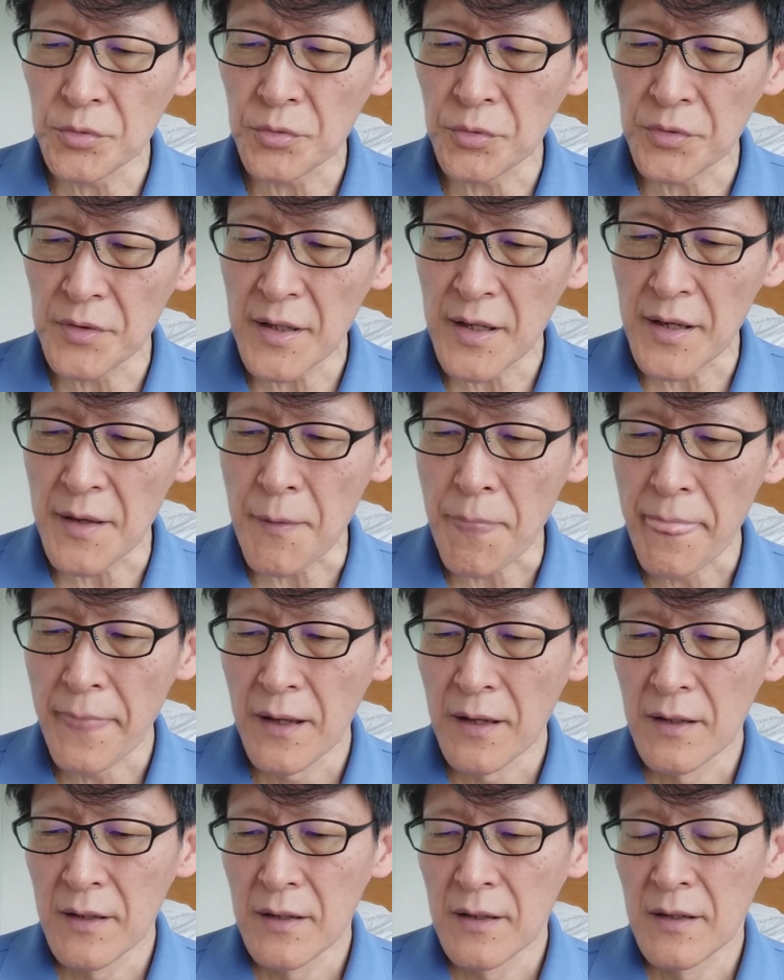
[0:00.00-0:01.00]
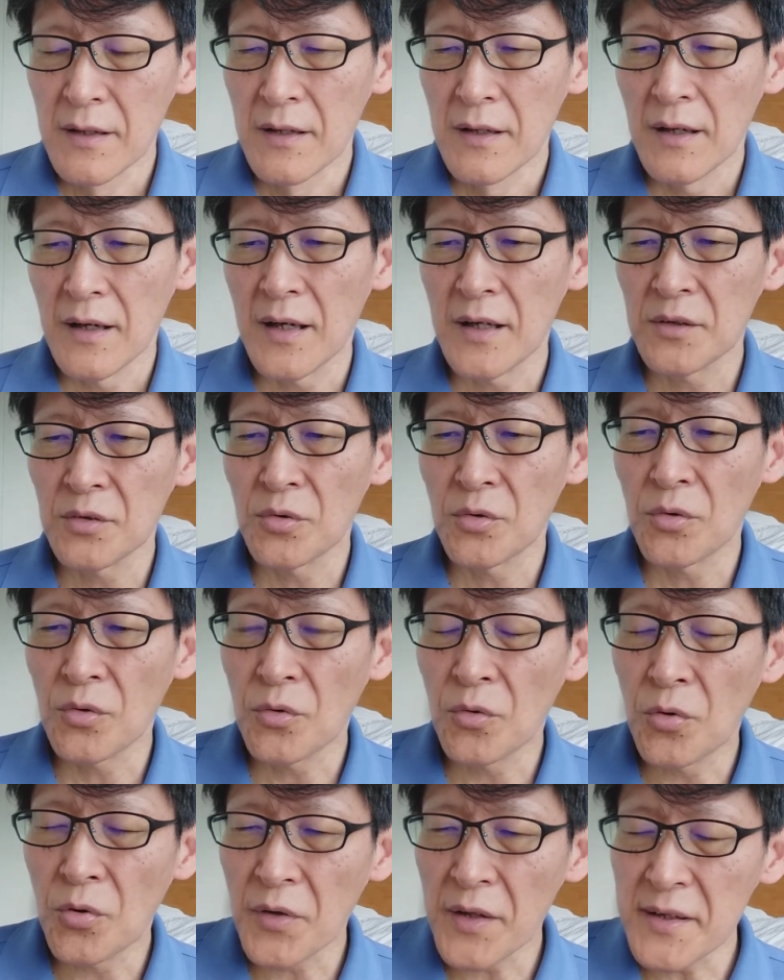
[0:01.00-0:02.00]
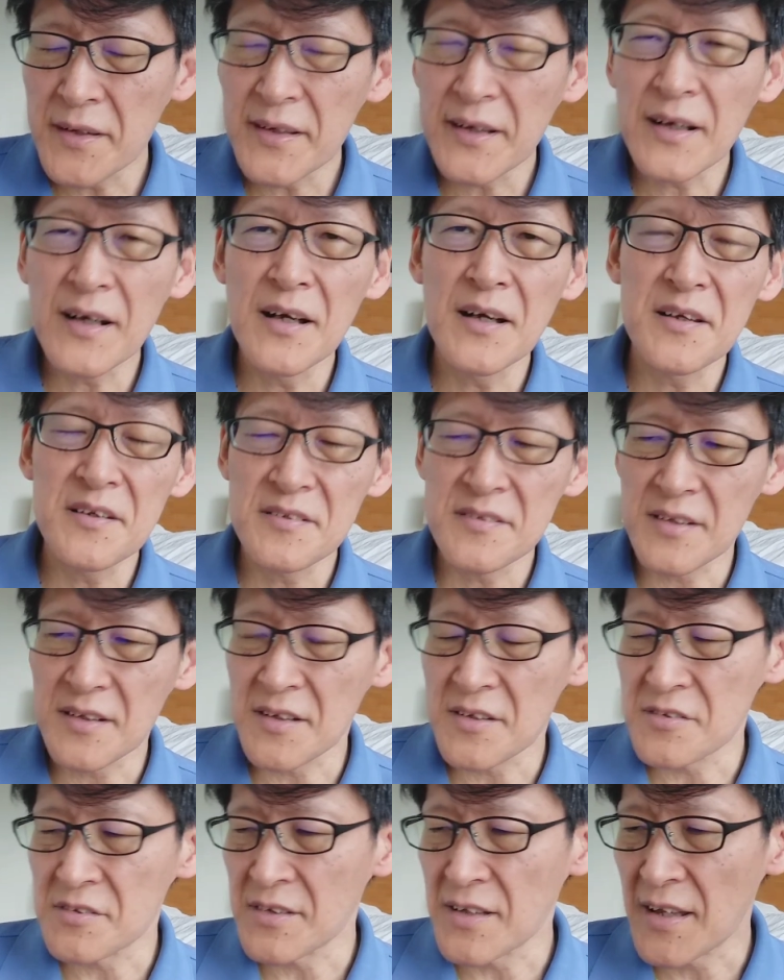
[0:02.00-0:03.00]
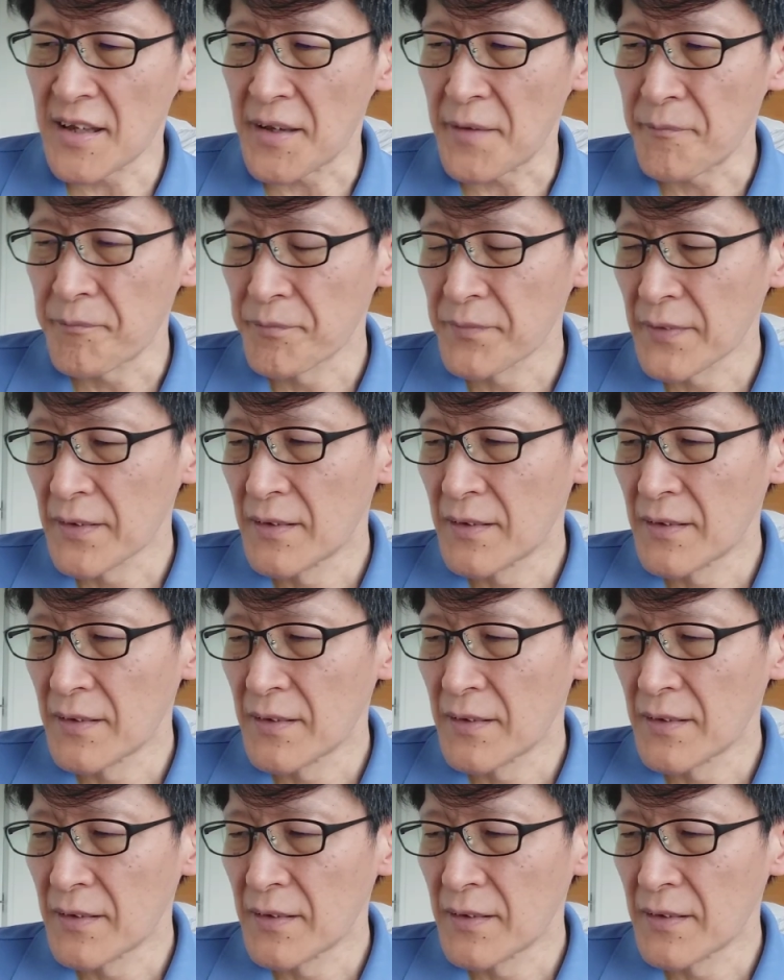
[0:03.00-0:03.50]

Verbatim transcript: とであのこれに関してですね、